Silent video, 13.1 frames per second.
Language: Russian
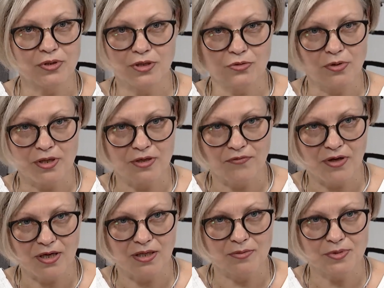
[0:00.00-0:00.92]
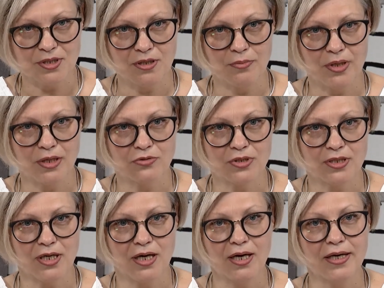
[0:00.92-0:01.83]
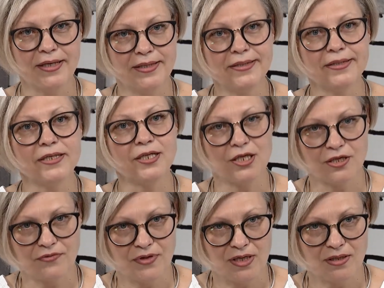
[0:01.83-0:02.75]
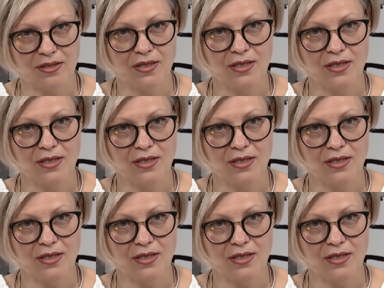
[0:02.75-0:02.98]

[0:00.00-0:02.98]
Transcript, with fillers: не только вокалом занимаются, а интегрированное